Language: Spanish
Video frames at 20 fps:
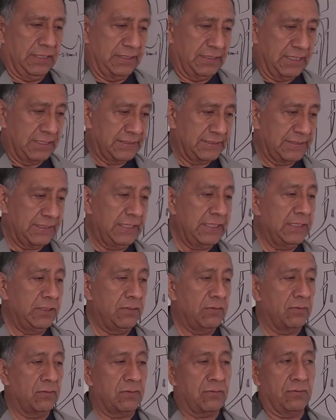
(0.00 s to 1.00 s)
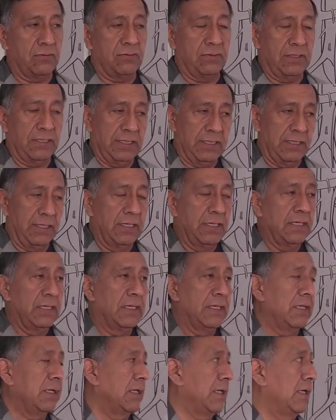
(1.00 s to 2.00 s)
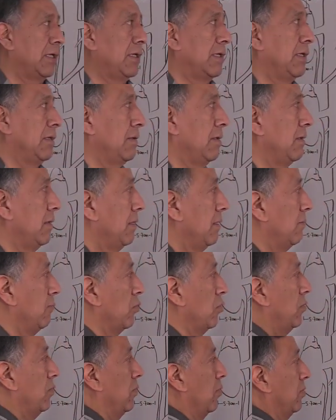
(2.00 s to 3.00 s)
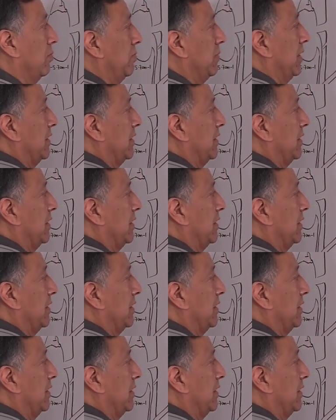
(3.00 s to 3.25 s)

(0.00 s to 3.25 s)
intestino, con el, pulmón